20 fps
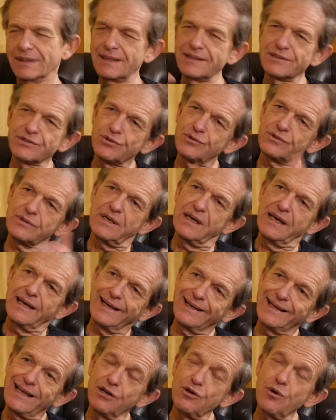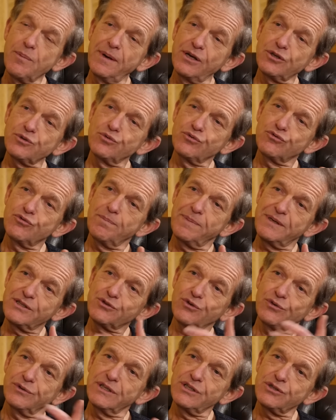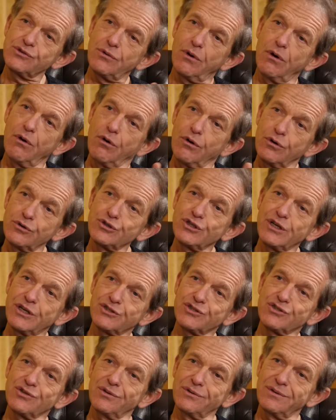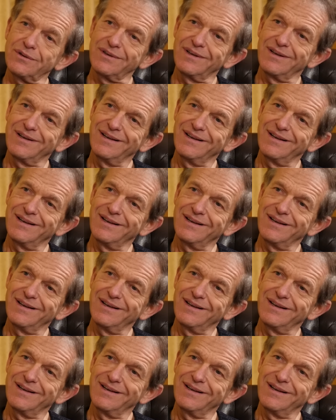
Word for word: Qu'est-ce que et quelque part, je suis passionné en recherchant